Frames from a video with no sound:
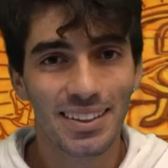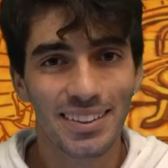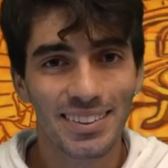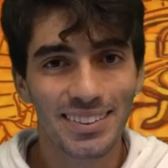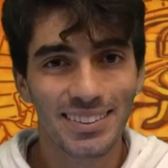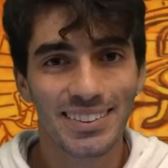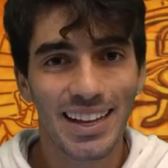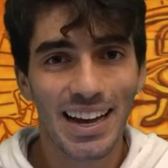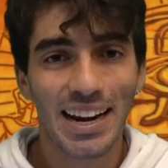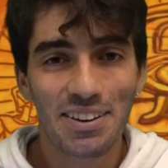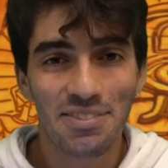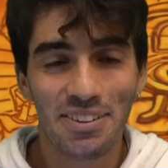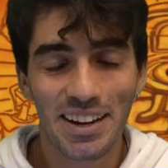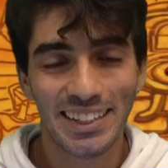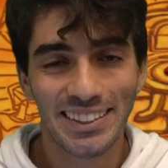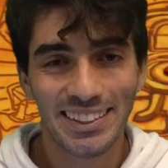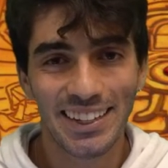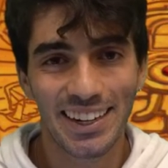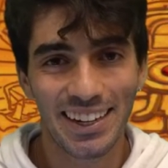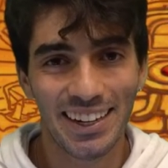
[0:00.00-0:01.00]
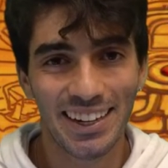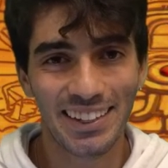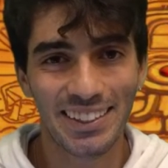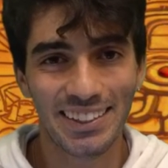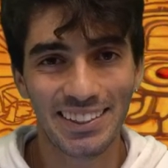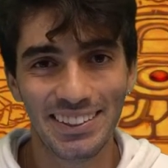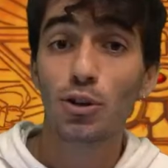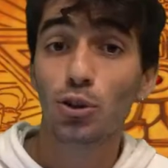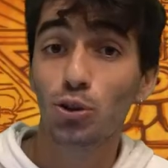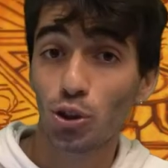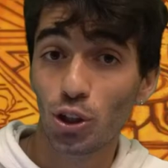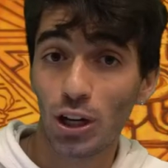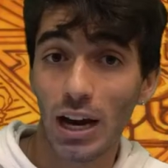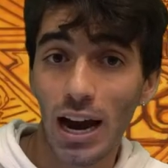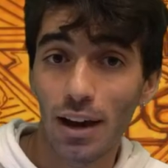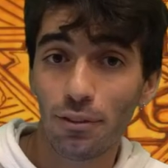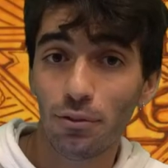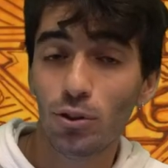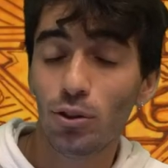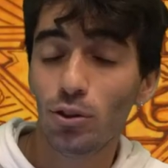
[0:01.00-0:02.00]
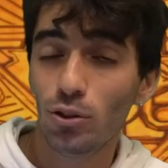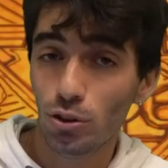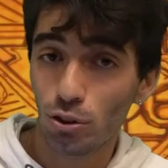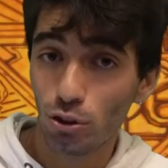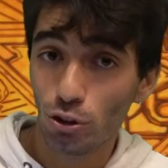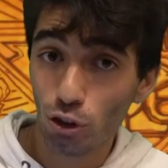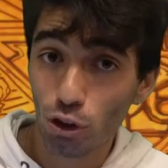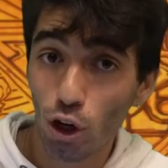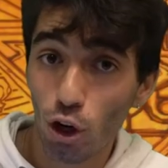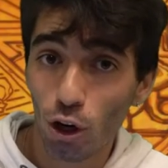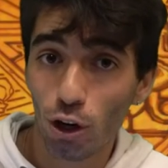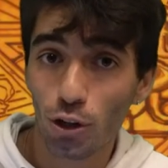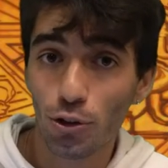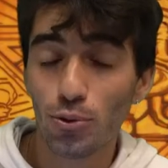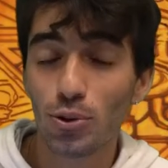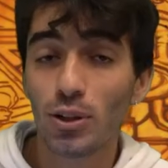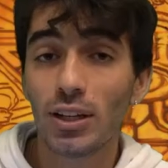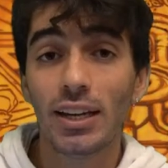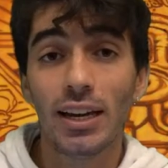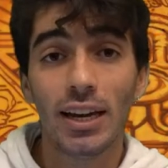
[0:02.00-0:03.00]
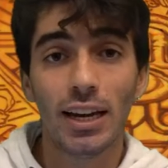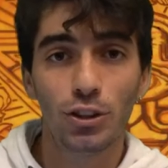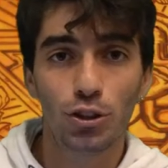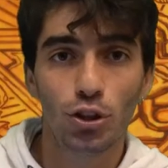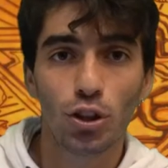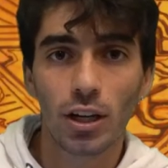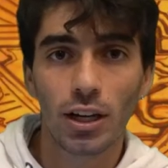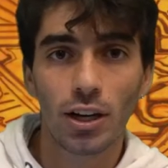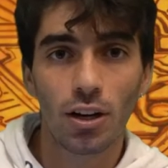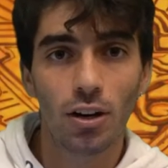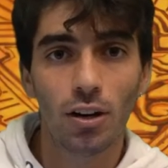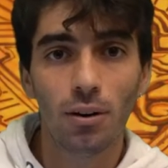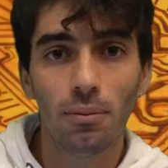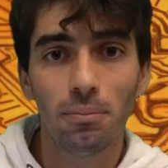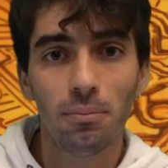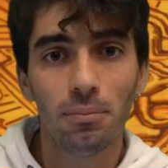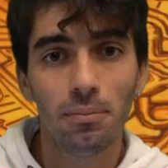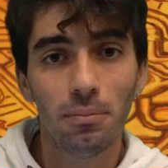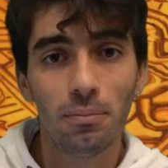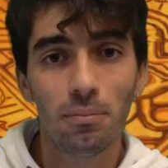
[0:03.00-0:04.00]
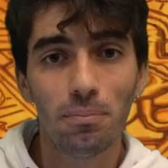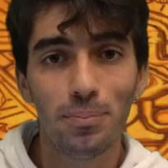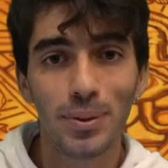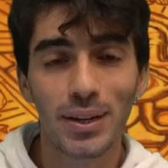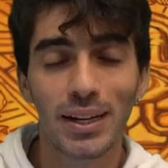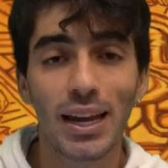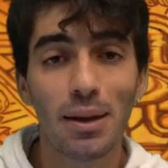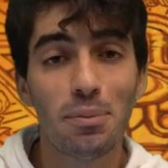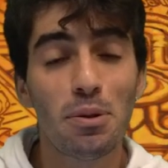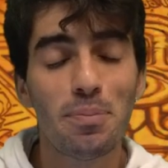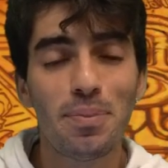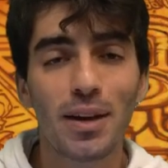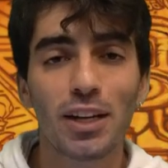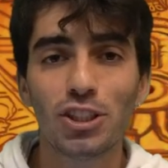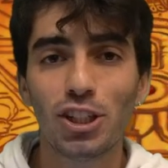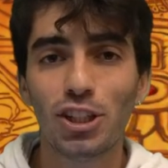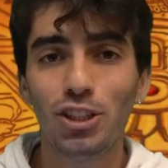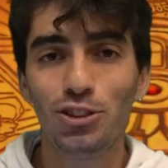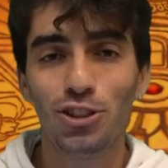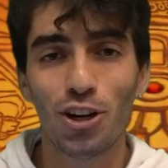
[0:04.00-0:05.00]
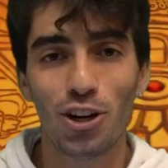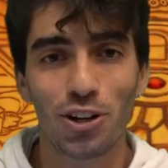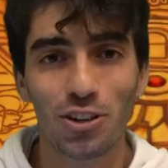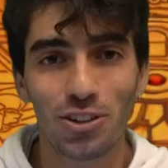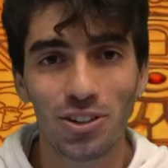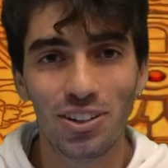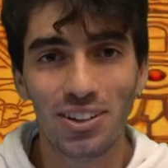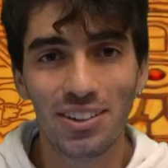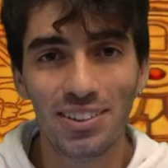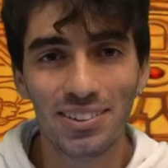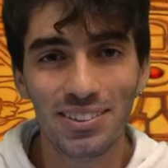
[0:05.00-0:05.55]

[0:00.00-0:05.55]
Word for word: da rivendere. Io giocavo, gioco a Yugi e giocherò perché mi piace il gioco.